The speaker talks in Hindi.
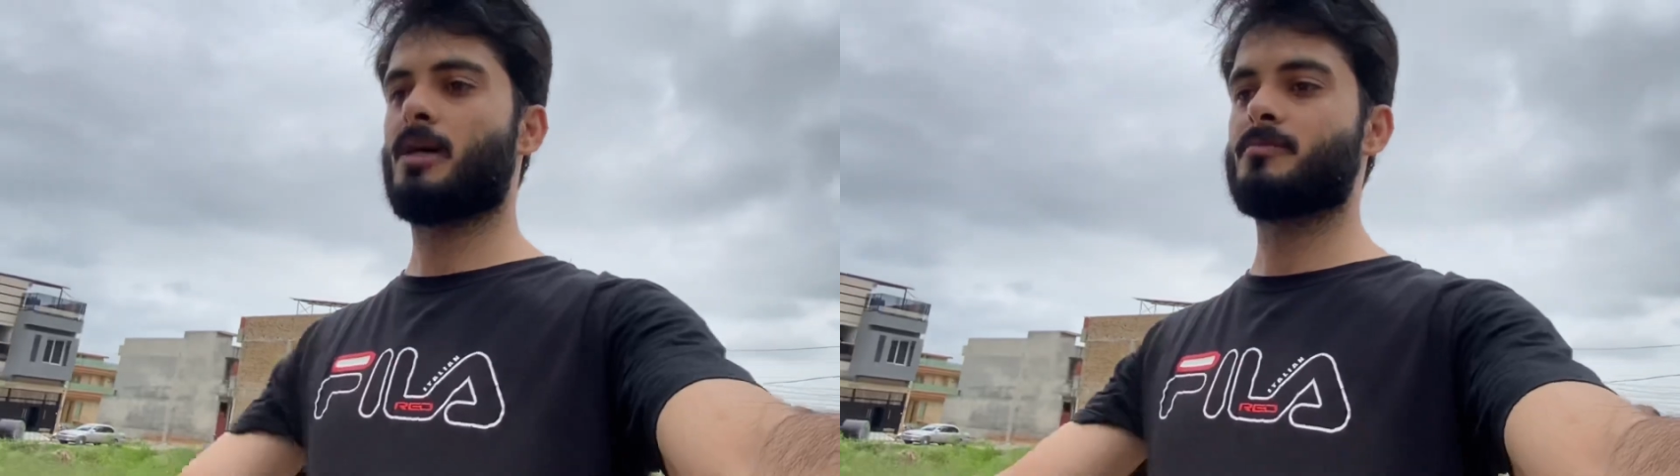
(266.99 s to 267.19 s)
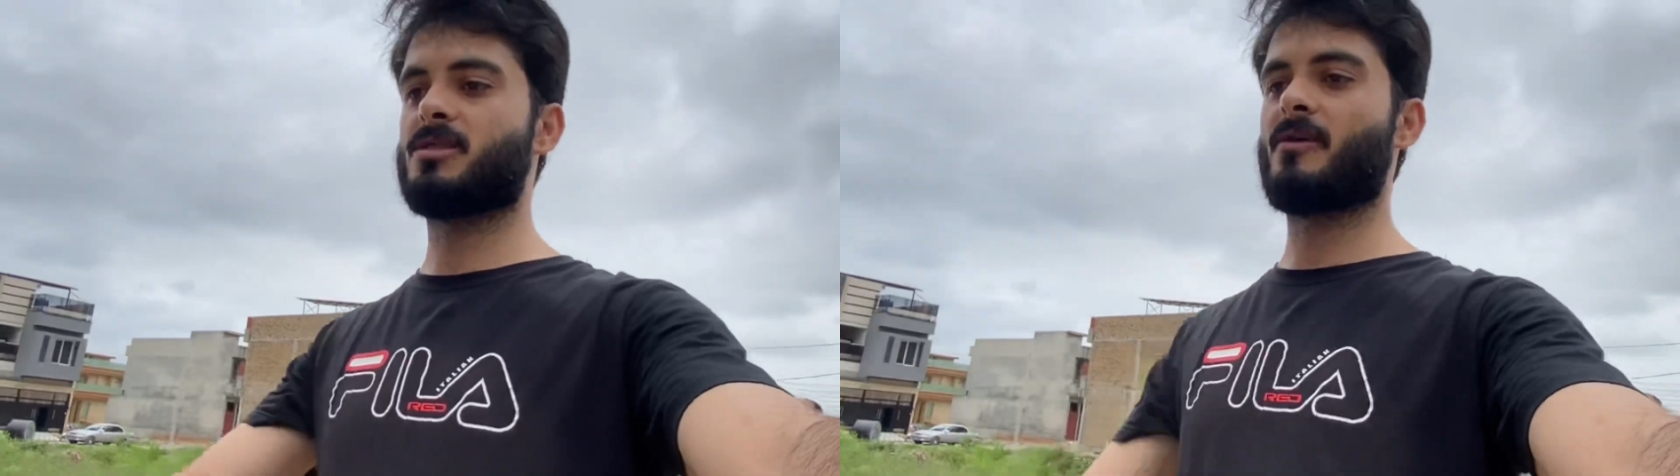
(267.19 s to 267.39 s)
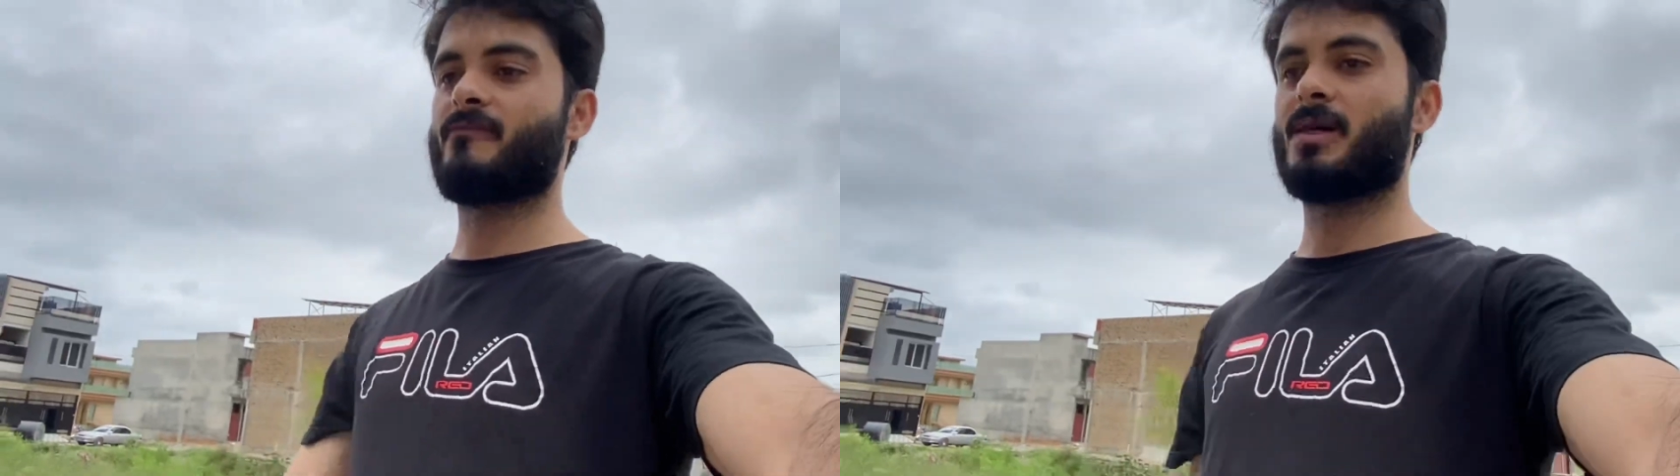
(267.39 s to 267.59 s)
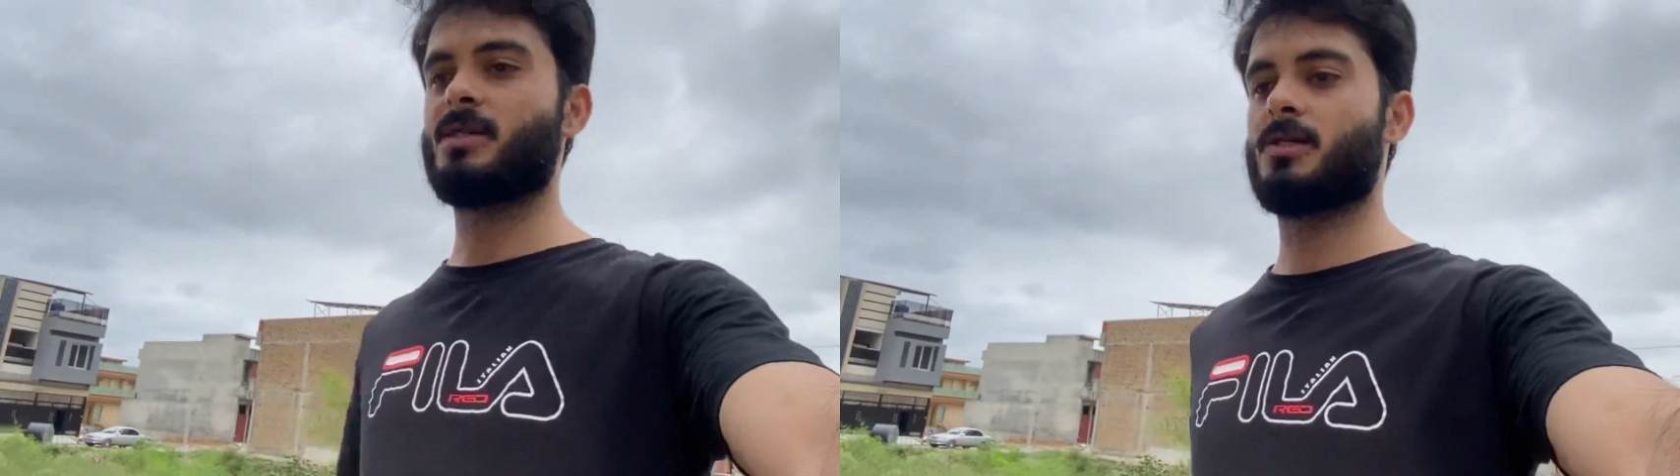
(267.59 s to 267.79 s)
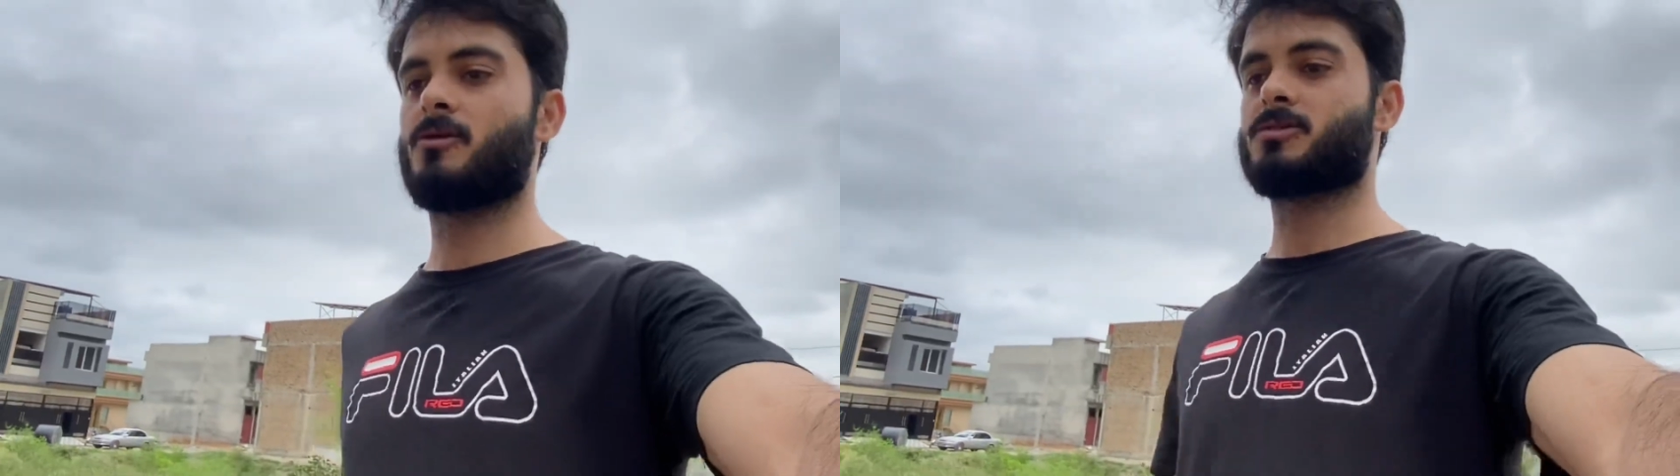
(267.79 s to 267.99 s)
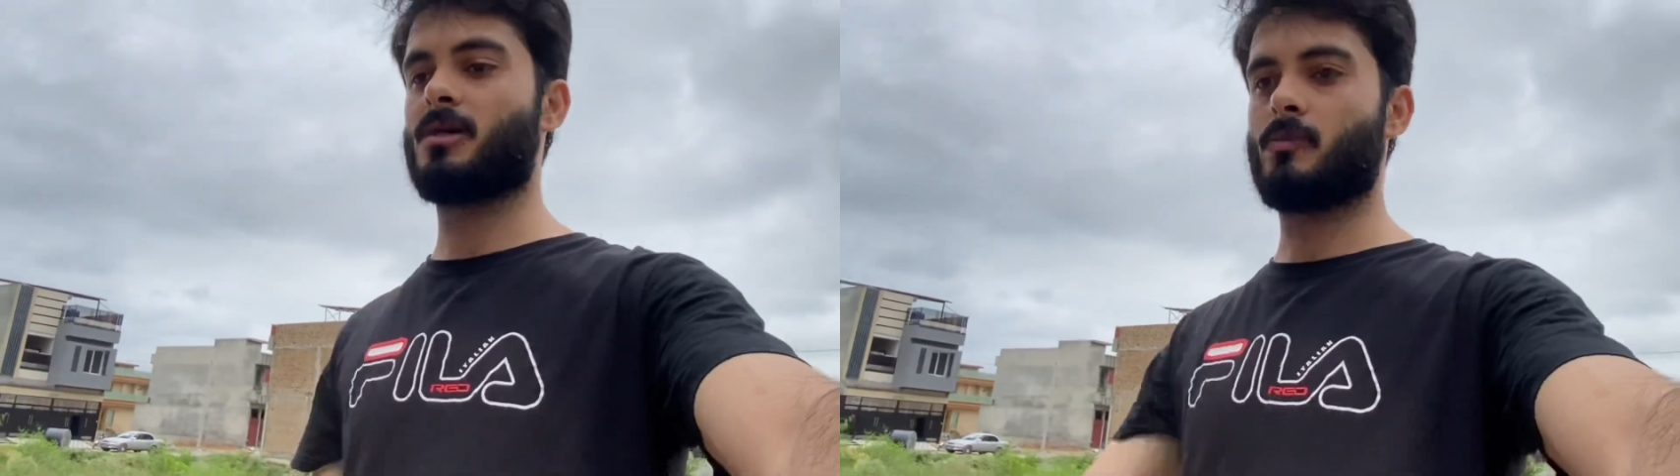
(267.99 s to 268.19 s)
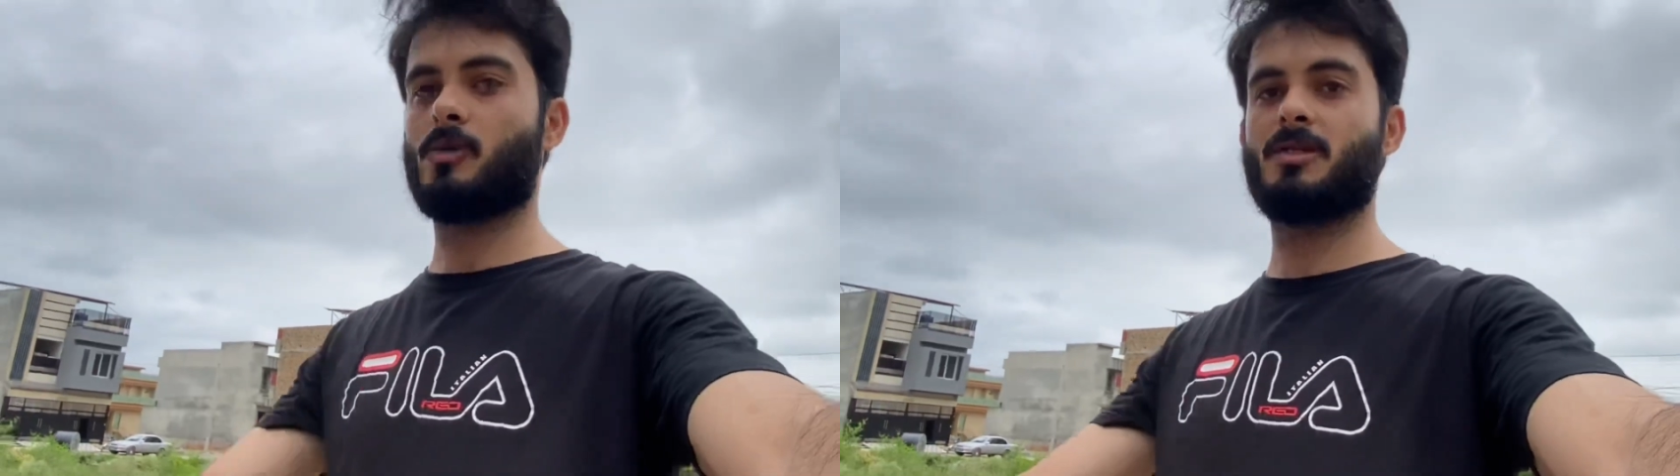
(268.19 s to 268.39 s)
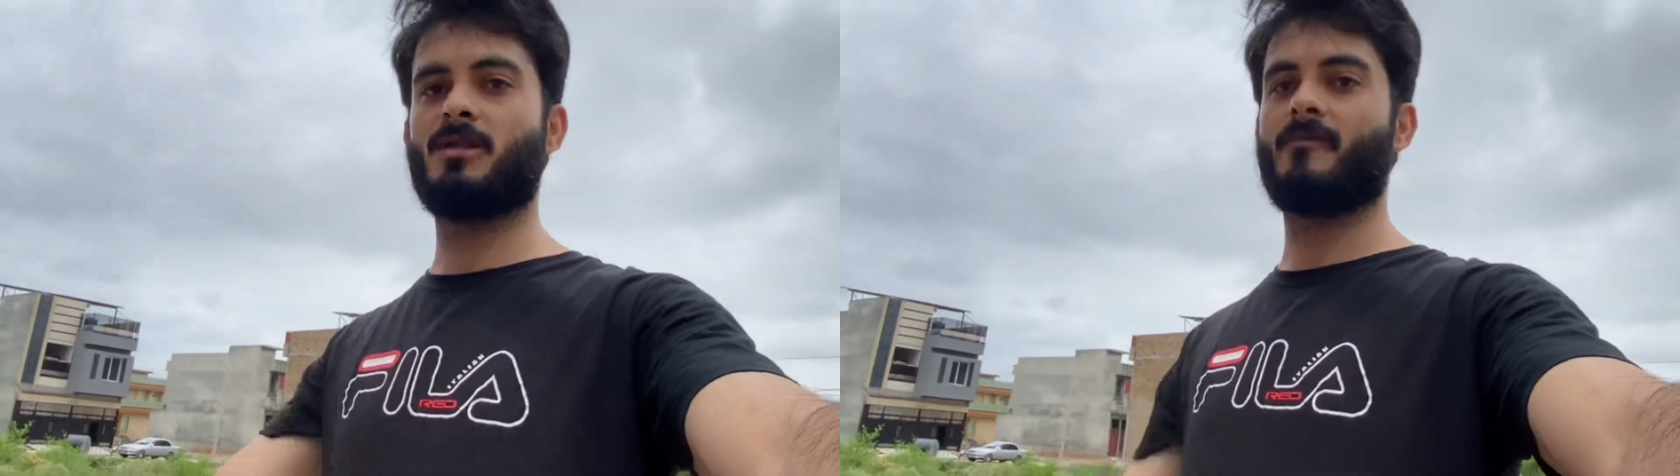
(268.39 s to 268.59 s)
हमने दफना ली है और शाम को
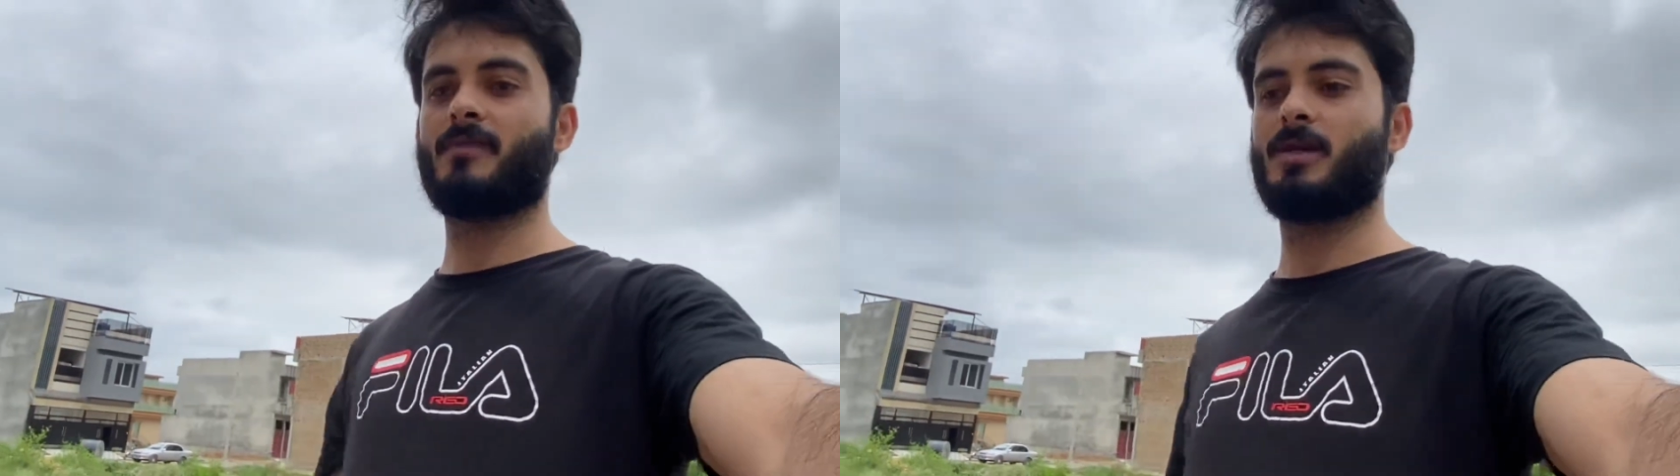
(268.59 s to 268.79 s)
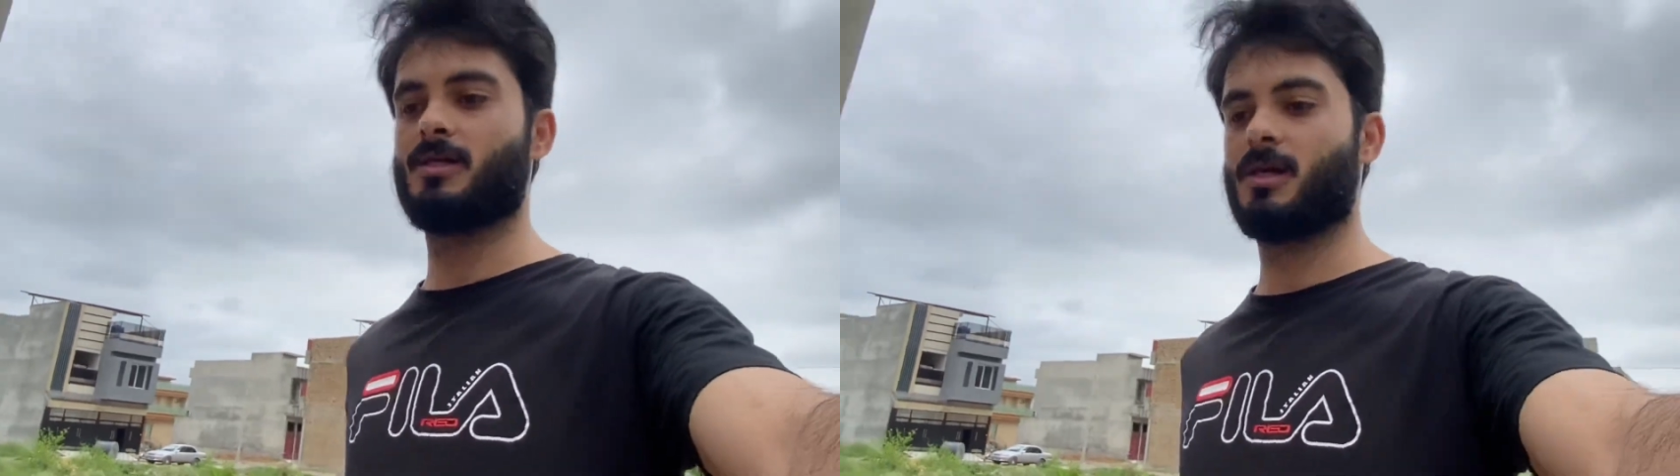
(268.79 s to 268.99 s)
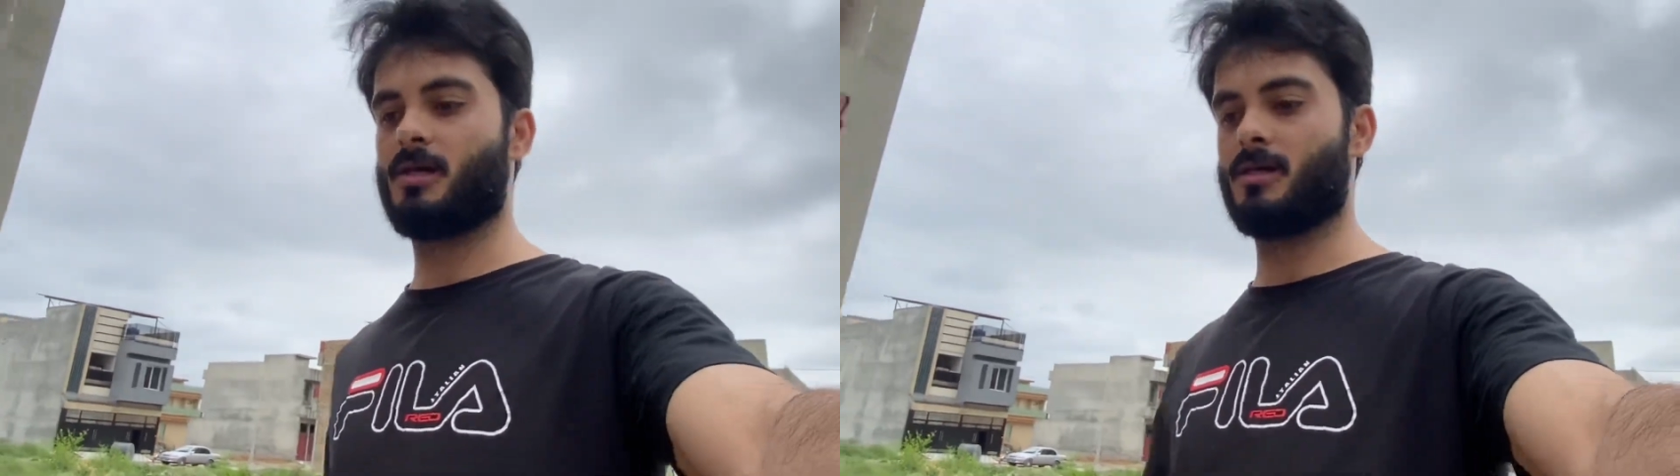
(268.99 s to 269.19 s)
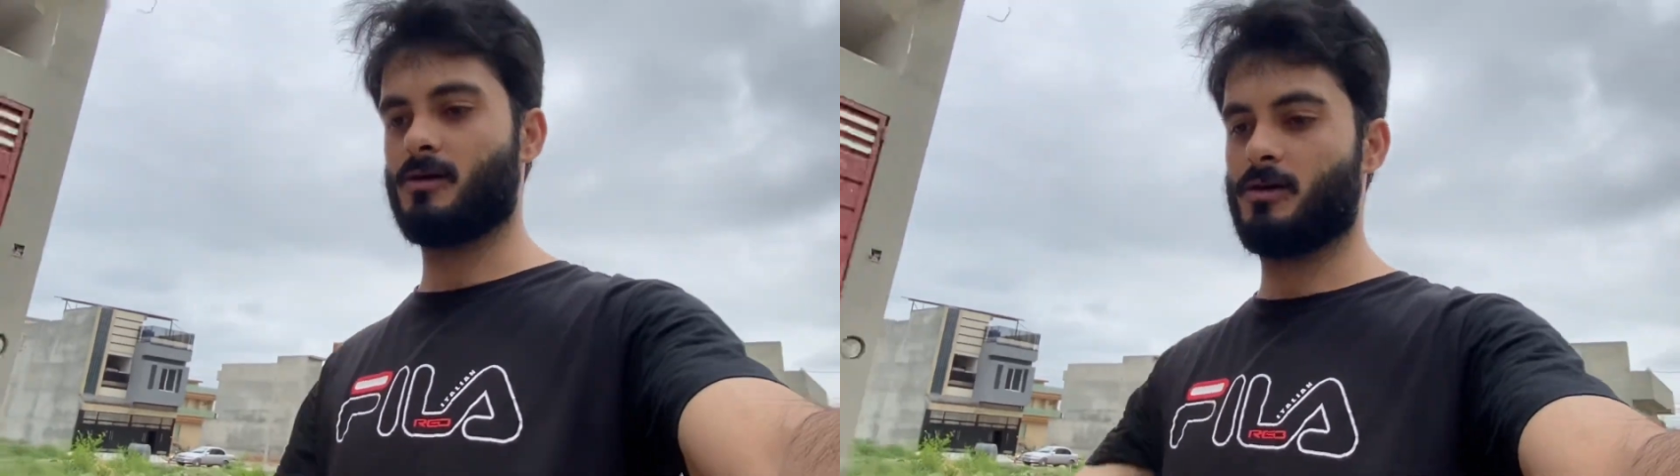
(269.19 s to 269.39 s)
भी दफना लिया है